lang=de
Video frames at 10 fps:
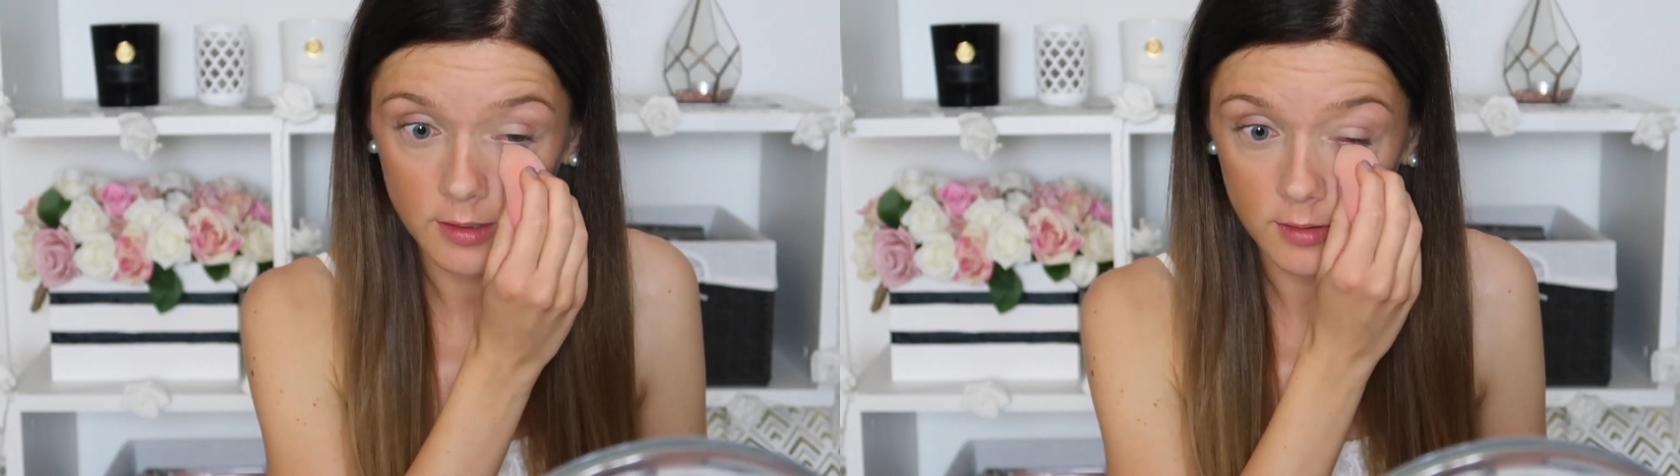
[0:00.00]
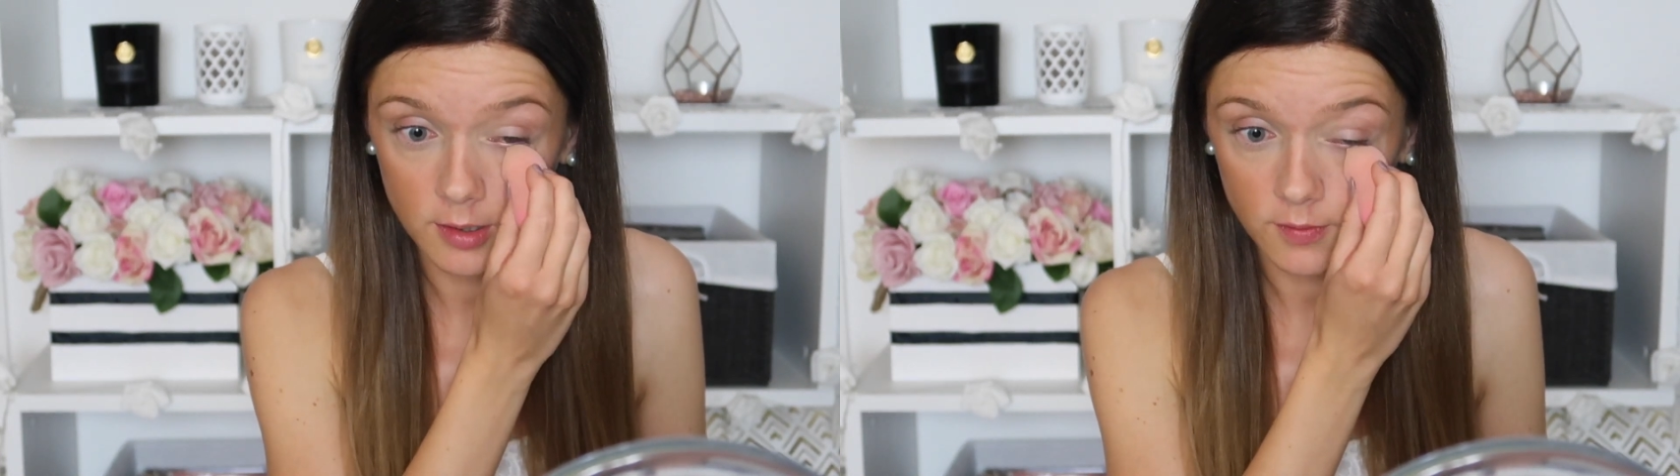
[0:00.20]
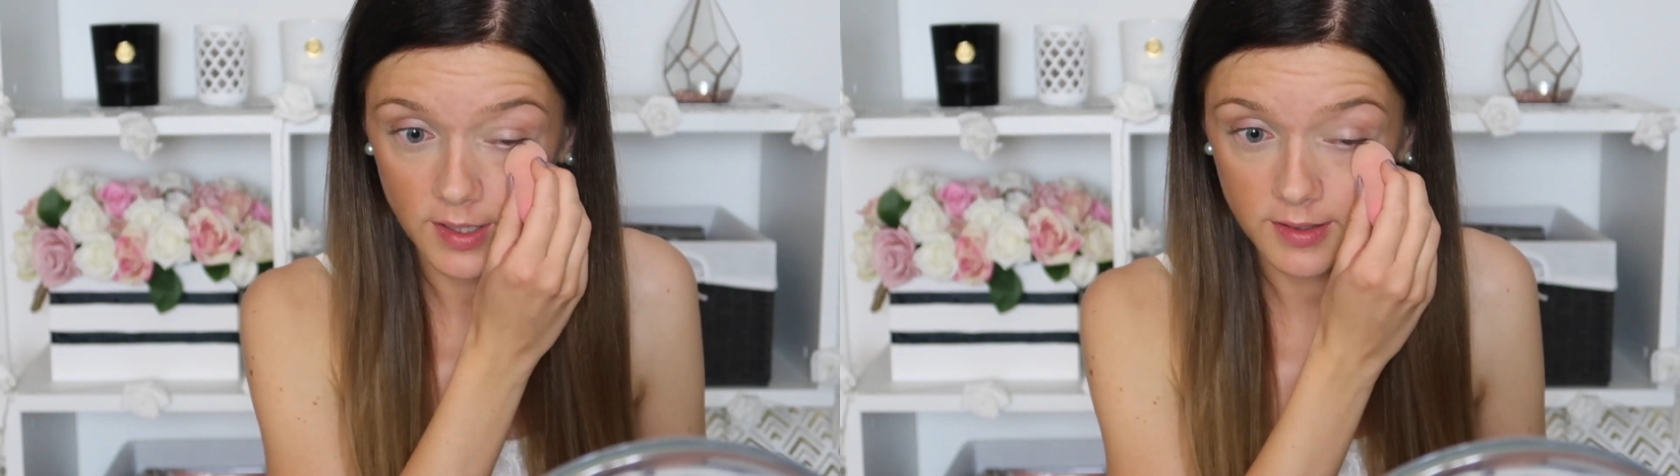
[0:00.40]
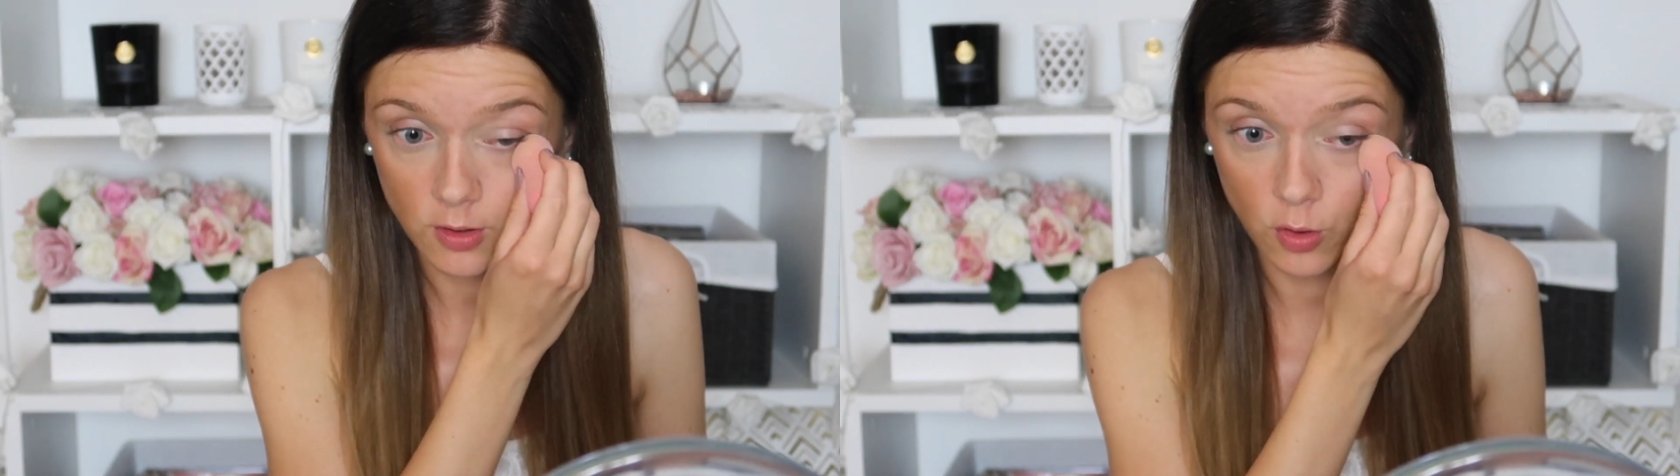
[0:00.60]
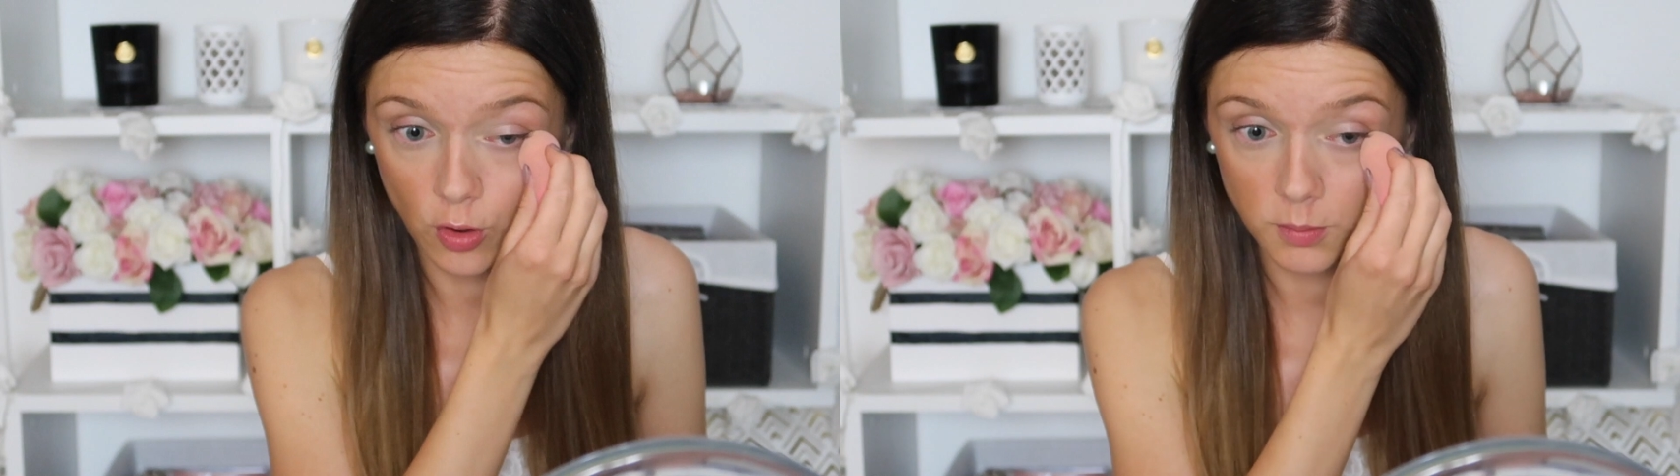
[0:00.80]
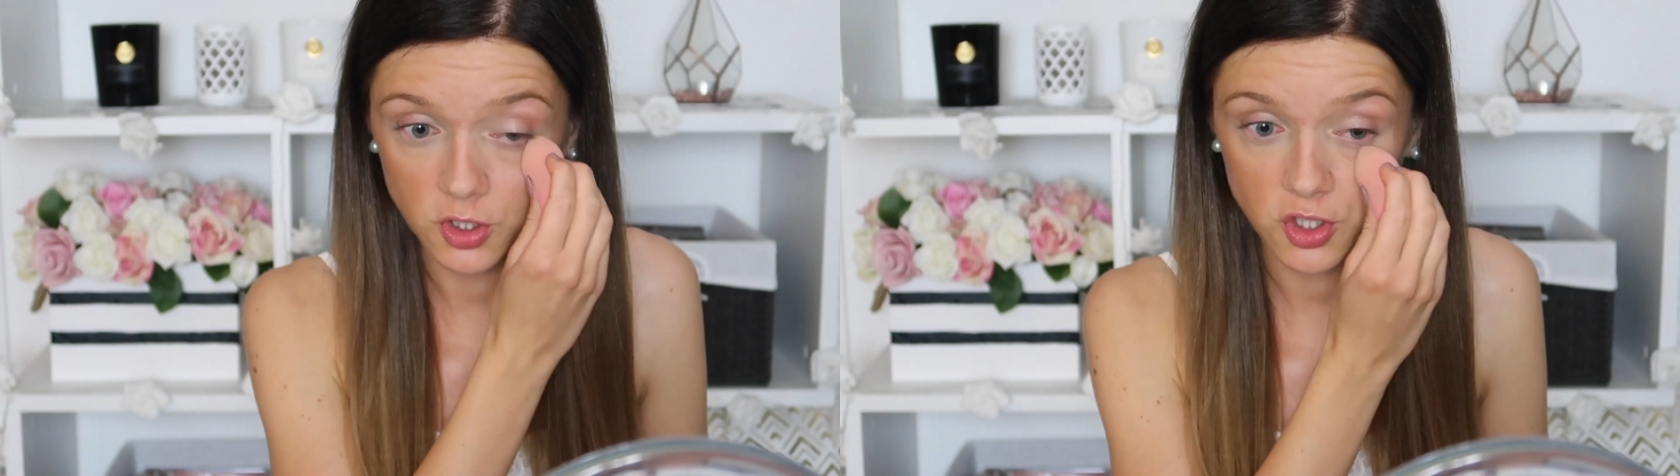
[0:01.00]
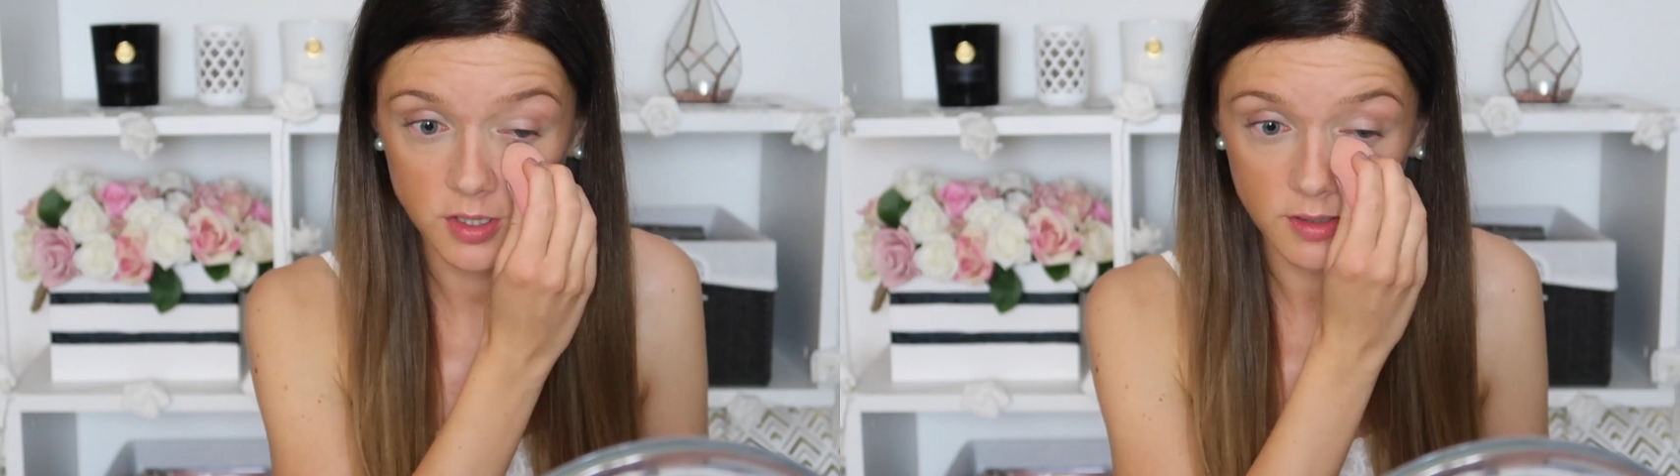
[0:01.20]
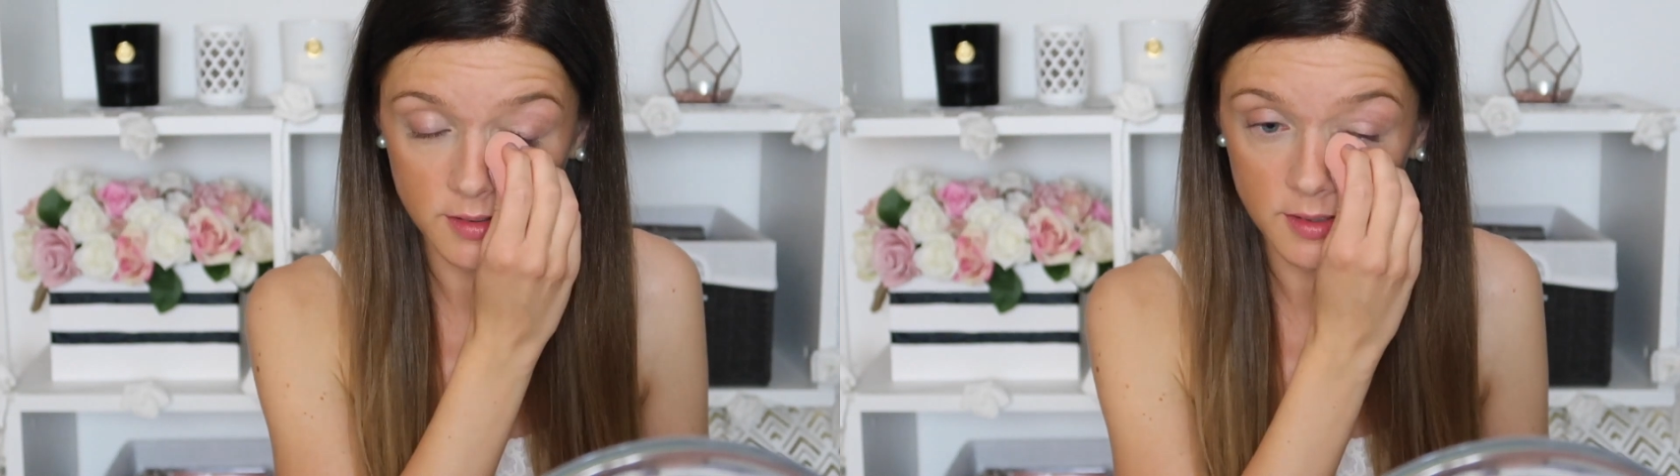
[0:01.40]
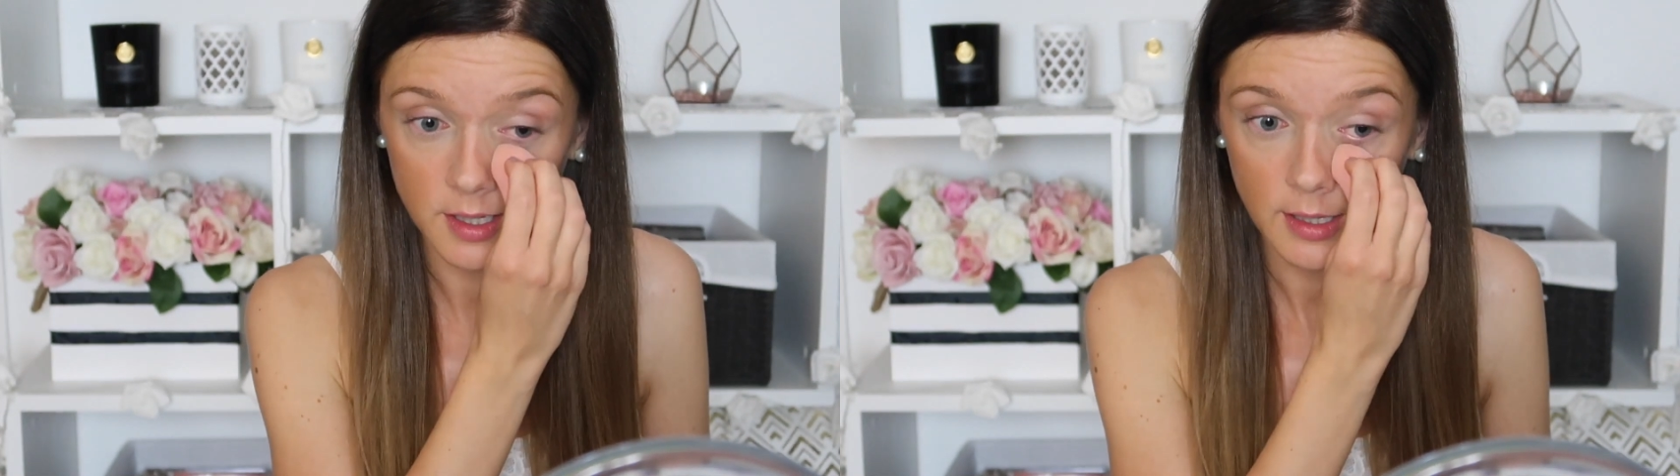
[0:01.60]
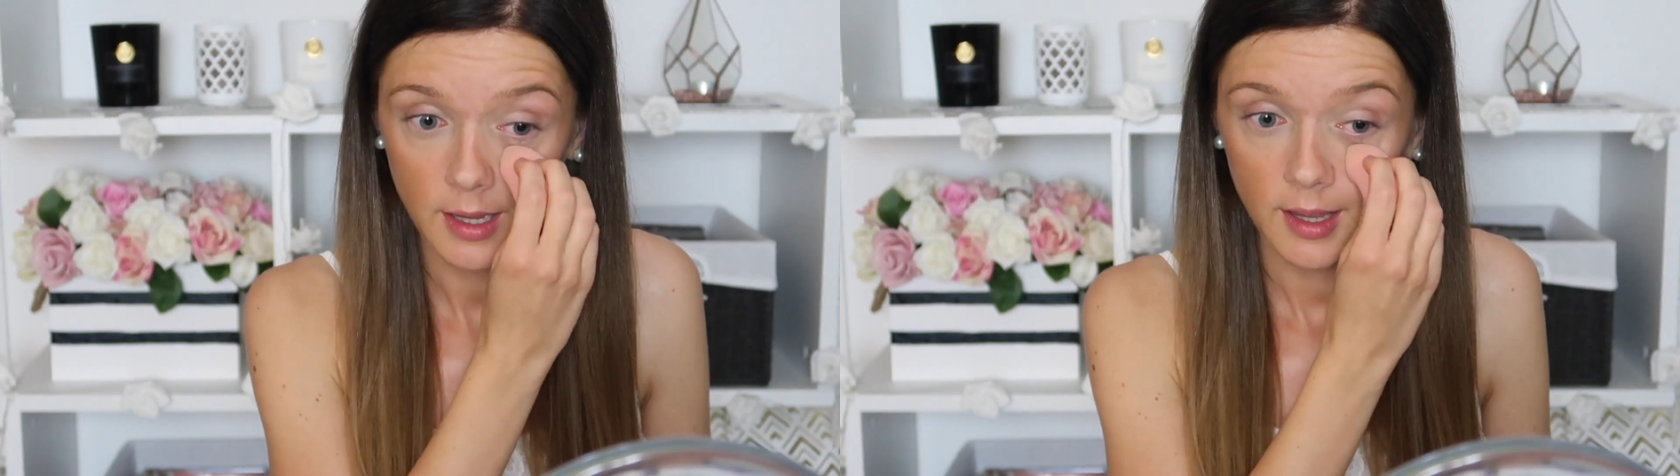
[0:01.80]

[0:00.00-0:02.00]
irgendwelchen komischen